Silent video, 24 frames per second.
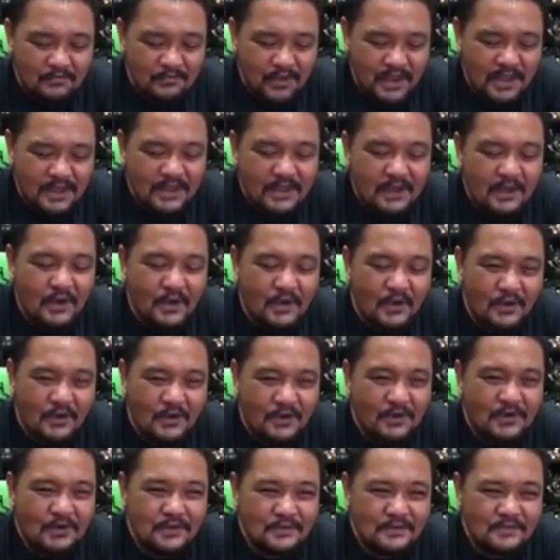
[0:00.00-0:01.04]
Pwedeng
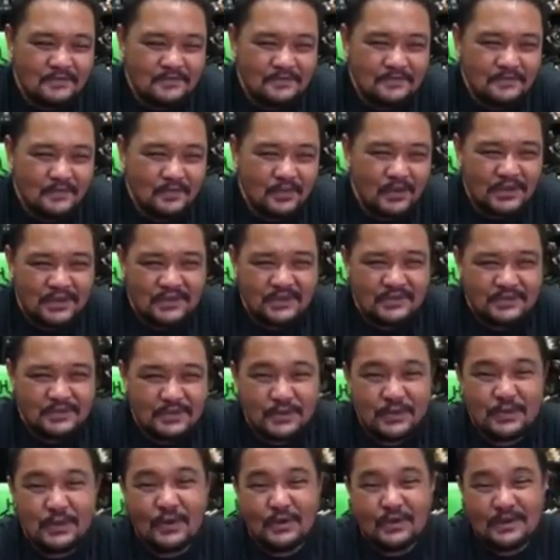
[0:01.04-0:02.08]
oo, which is
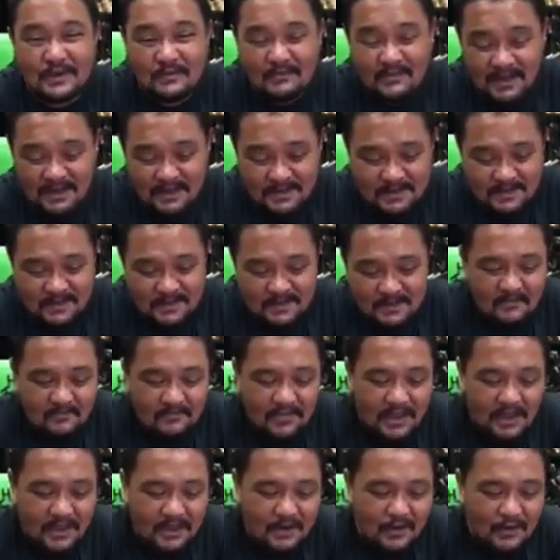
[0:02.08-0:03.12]
totoo naman
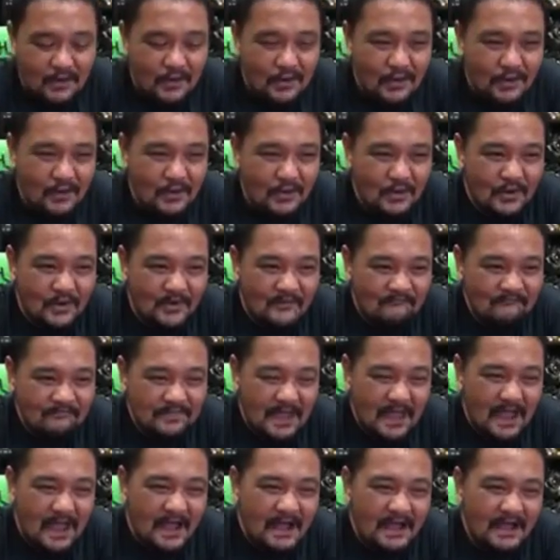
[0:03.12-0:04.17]
pero,
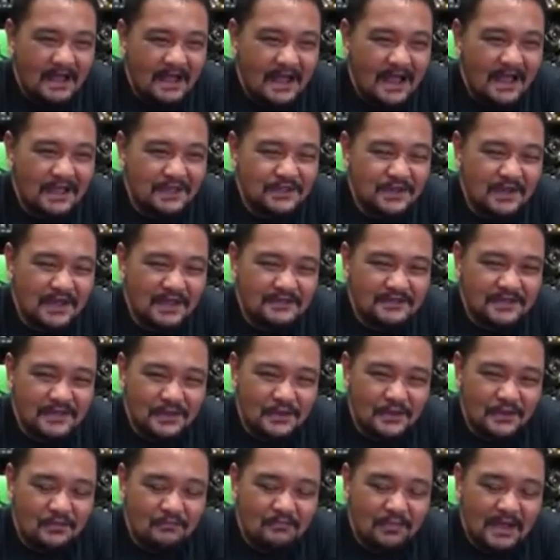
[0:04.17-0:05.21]
ang catch kasi
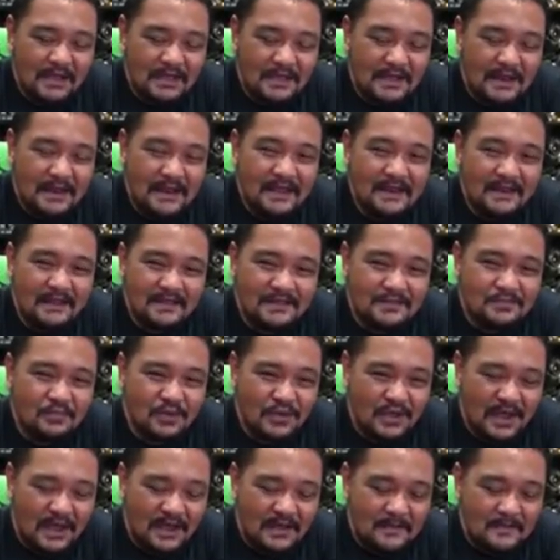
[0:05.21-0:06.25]
nun, pag nilinis mo
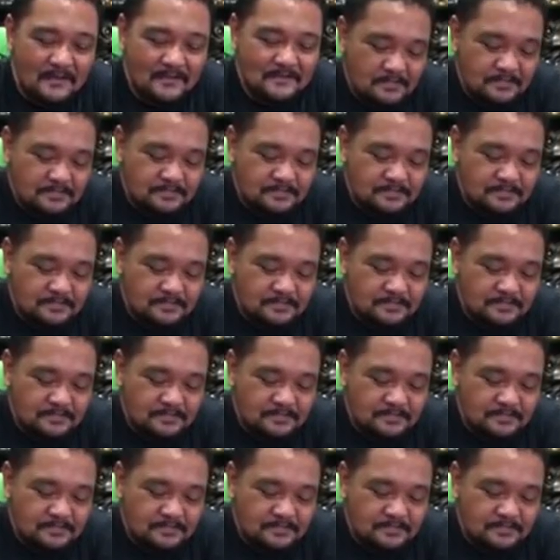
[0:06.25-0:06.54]
yan,